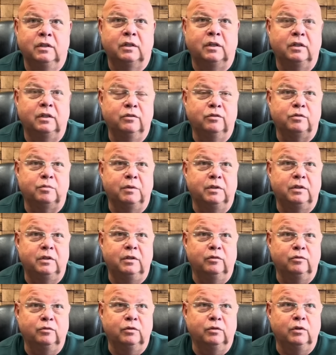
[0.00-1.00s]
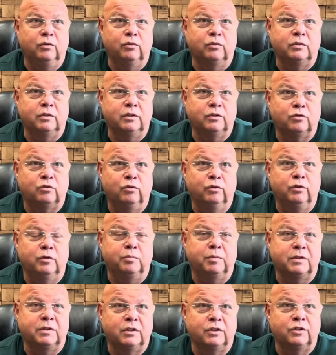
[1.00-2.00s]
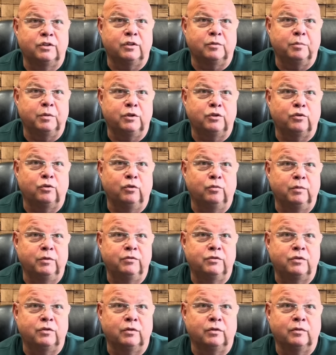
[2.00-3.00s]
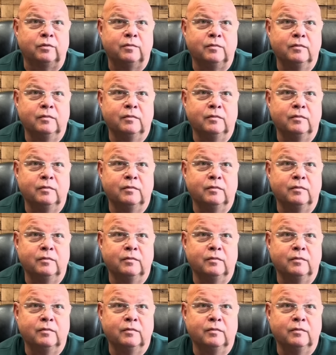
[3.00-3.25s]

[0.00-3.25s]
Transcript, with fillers: ходил, смотрел, ну такой, знаешь, ходит пассажир пешком и все.